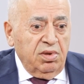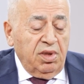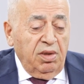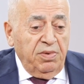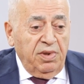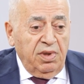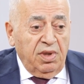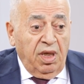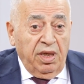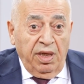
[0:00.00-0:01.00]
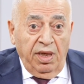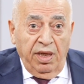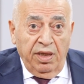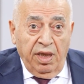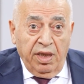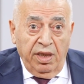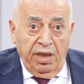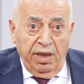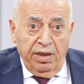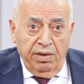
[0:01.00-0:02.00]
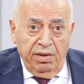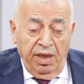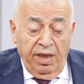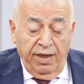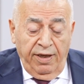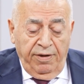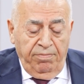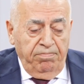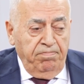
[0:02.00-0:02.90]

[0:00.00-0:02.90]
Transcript: tabii tarihle yakinen ilgiliyim.